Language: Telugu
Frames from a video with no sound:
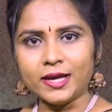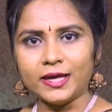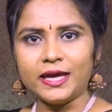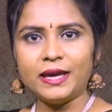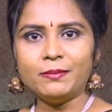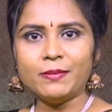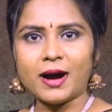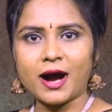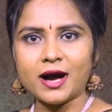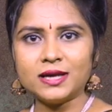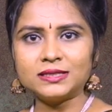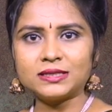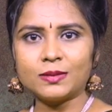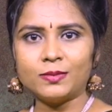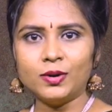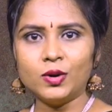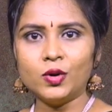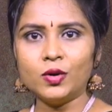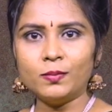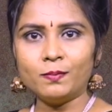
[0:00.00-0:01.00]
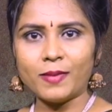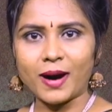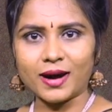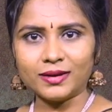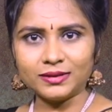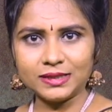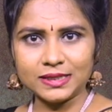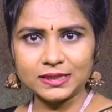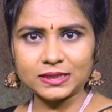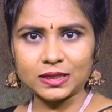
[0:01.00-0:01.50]
ఈ మహాసభలో
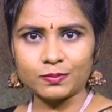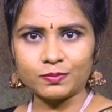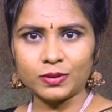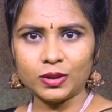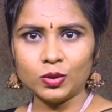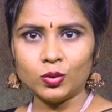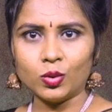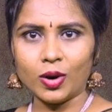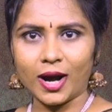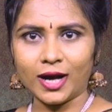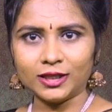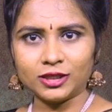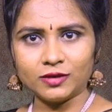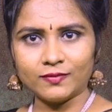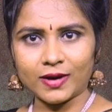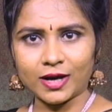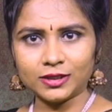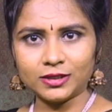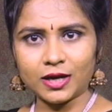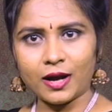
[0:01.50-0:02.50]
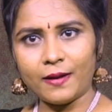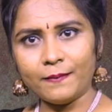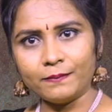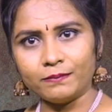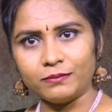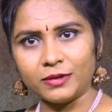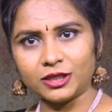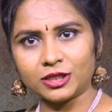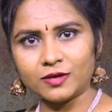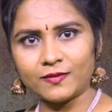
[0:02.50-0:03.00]
పార్టీ సభ్యులు అతివాద
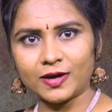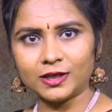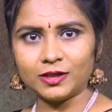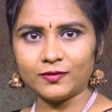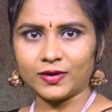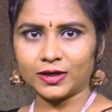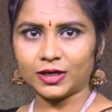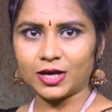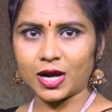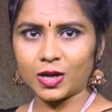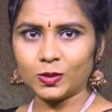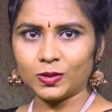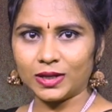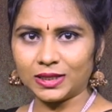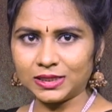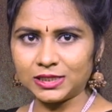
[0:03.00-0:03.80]
మితవాద వర్గాలుగా